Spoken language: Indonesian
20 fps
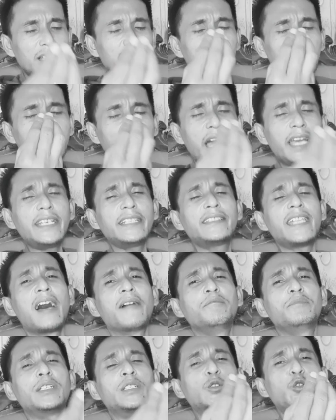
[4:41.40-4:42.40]

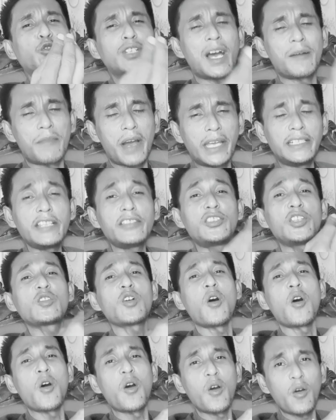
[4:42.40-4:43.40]
Zaidah bin Kudama ini
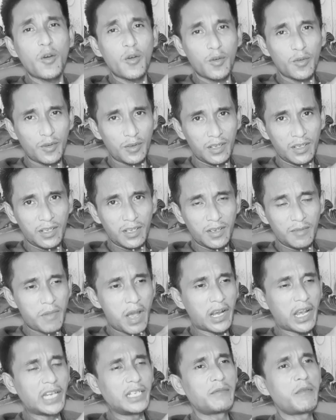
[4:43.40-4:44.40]
sikoh
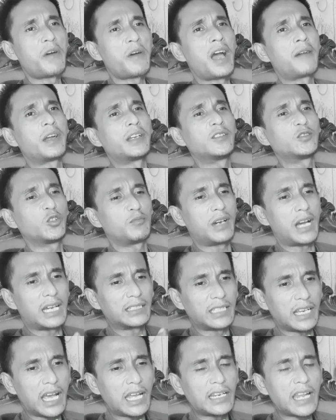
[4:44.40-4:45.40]
bahkan Imam Ahmad itu
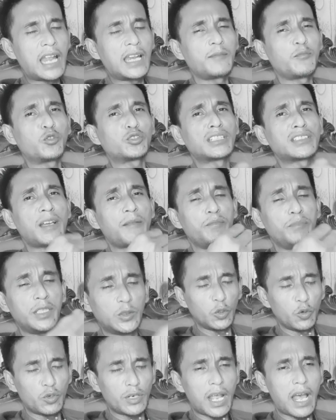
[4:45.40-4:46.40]
mengatakan al
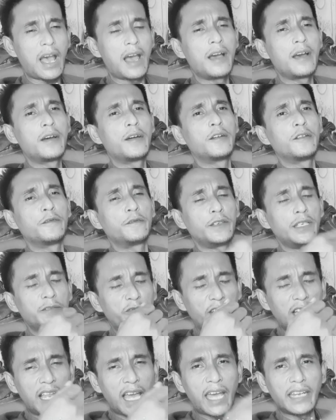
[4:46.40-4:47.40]
mutasabbituna
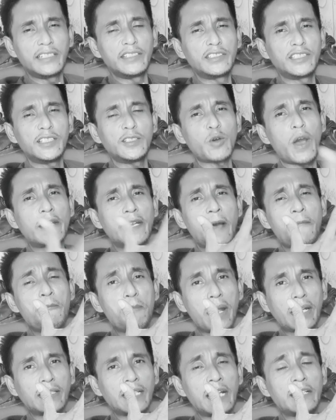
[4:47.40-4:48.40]
fil hadis itu ada
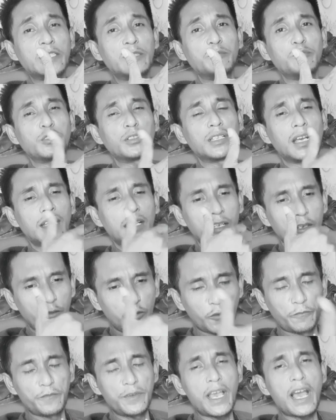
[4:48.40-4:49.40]
empat yang disebut ya
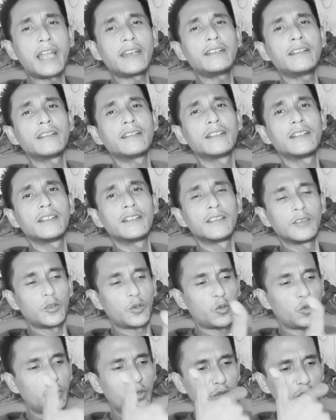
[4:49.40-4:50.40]
Sufyan
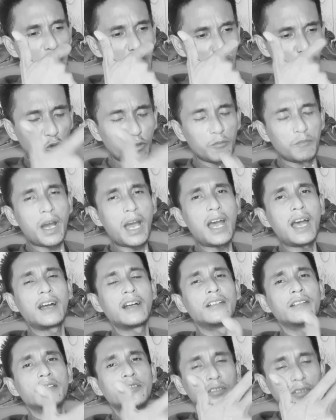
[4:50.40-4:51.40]
terus Syukbah
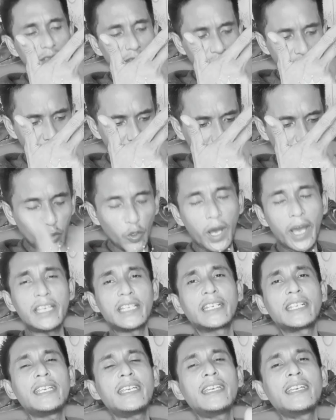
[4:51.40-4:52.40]
eh,
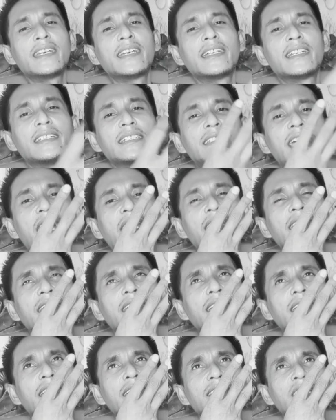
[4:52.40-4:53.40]
Zuhairi
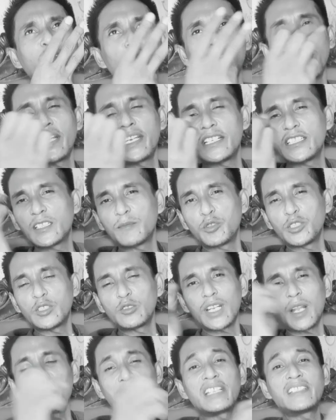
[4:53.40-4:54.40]
dan satu lagi disebut itu
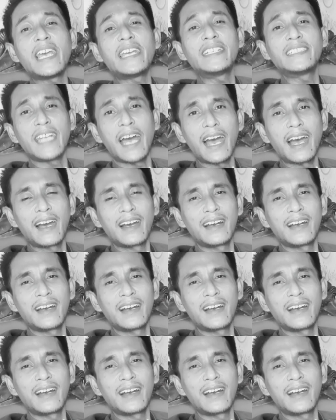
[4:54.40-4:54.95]
namanya Zaidah